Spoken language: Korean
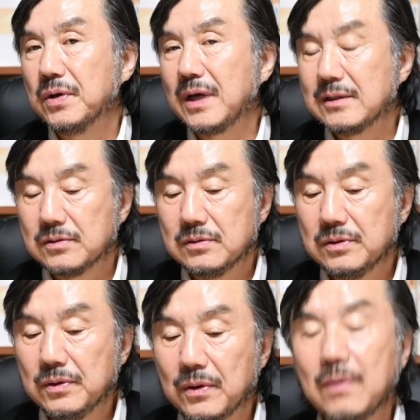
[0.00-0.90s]
컷수를
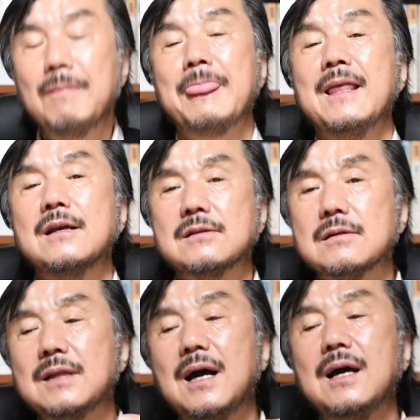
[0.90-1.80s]
늘리고
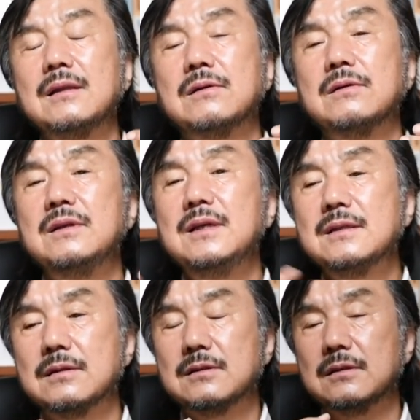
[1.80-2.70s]
적당한
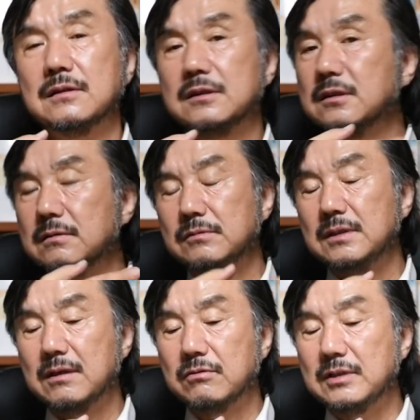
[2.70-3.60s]
거리에서 찍는 지금
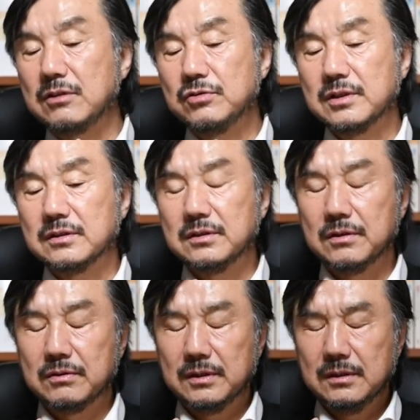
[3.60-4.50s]
이제 권장윤 씨 같은
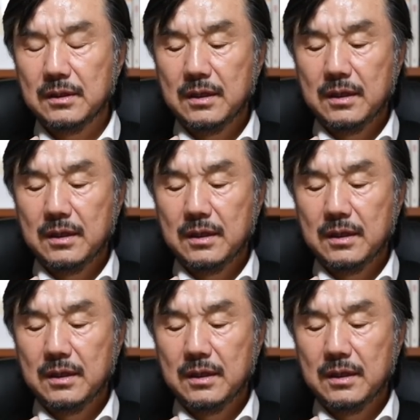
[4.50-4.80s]
경우는